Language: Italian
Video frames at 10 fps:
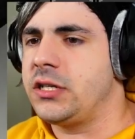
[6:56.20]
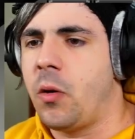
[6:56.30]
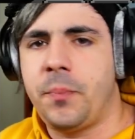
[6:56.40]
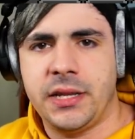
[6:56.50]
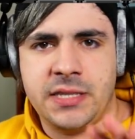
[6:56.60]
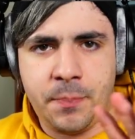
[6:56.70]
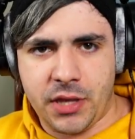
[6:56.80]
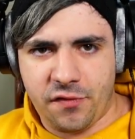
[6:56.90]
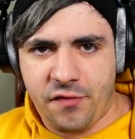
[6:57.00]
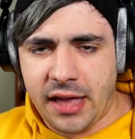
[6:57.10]
siamo pinzeppi di
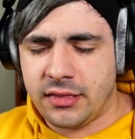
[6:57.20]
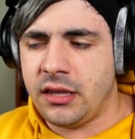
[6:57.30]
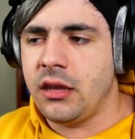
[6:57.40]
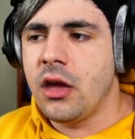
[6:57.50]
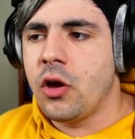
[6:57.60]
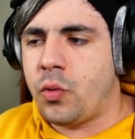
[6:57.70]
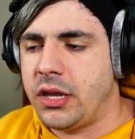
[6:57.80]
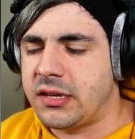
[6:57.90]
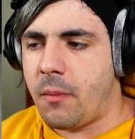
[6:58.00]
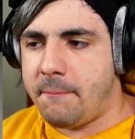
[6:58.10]
effetti, quindi
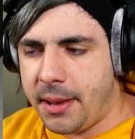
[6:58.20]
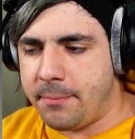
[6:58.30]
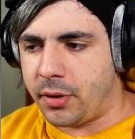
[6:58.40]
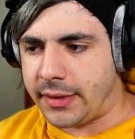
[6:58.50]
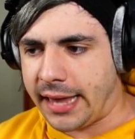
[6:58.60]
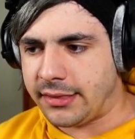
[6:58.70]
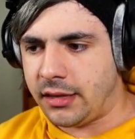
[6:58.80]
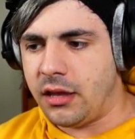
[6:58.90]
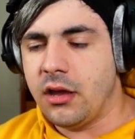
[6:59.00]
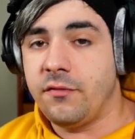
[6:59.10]
siamo ben
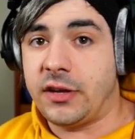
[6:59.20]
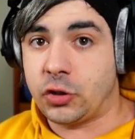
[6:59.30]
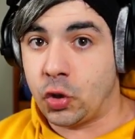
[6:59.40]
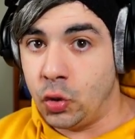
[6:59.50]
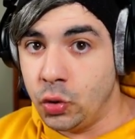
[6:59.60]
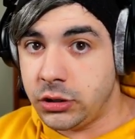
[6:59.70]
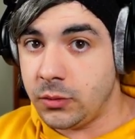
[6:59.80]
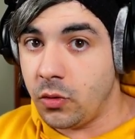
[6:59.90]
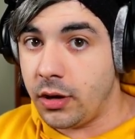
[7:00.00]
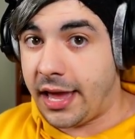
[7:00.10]
protetti verso
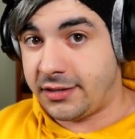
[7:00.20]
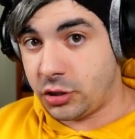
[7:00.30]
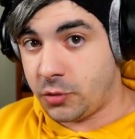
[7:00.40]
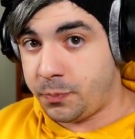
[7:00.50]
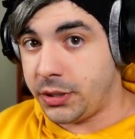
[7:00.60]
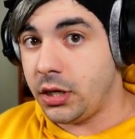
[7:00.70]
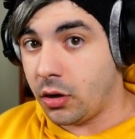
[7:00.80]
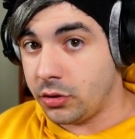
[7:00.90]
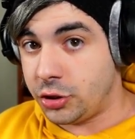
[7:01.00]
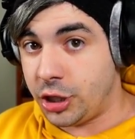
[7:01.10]
l'ultimo SCP di
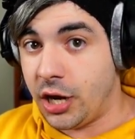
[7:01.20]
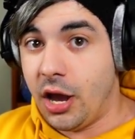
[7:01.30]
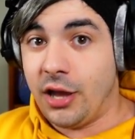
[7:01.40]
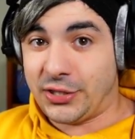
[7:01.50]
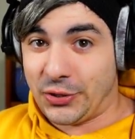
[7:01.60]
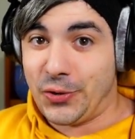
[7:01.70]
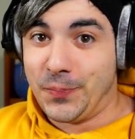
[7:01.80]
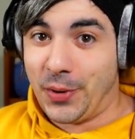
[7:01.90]
oggi. Sono un